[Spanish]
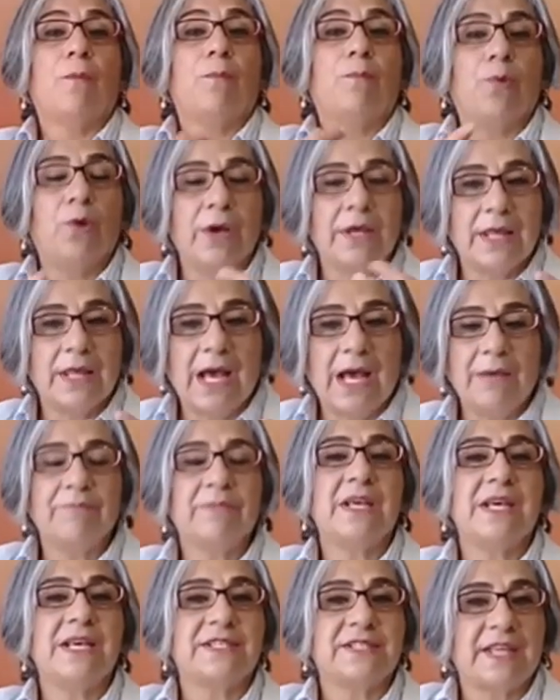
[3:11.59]
pueda
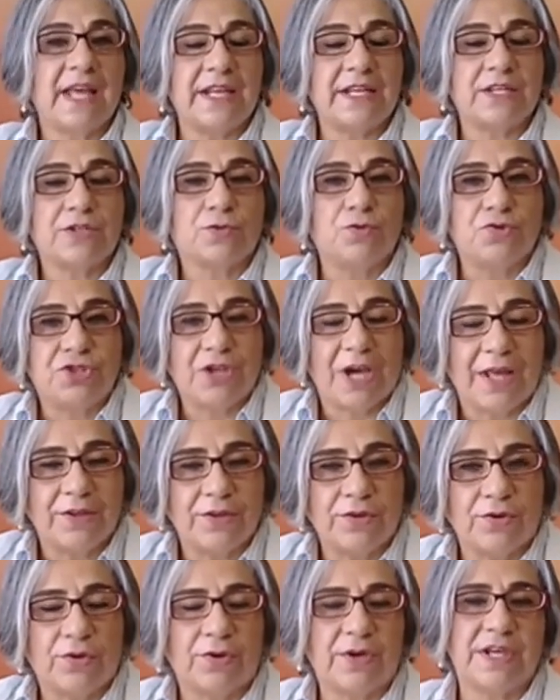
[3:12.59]
estar
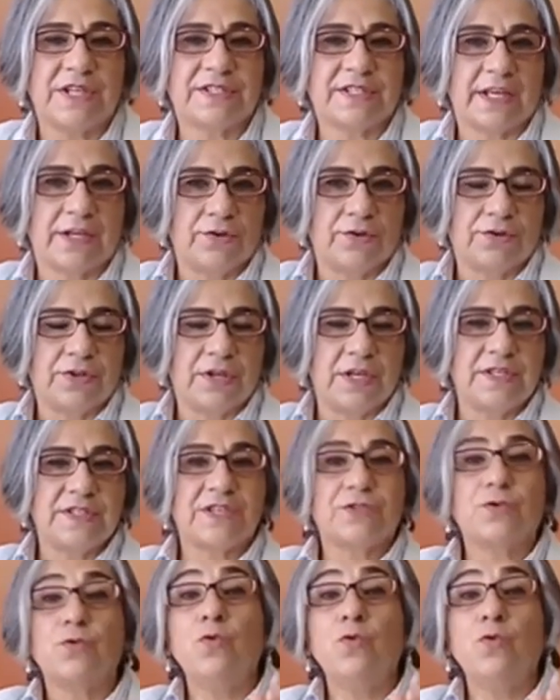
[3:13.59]
escuchando estas noticias.